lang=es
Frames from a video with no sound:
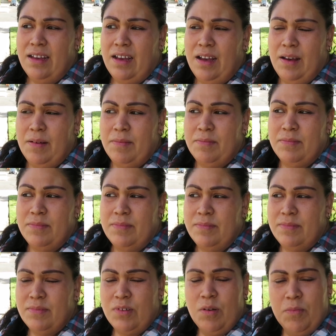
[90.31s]

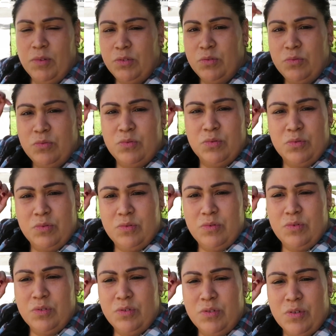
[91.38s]
um, como
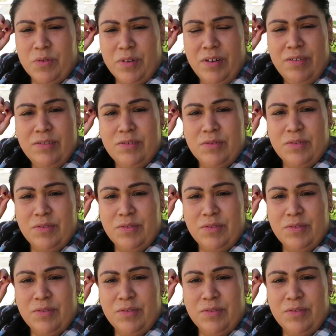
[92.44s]
tutorial,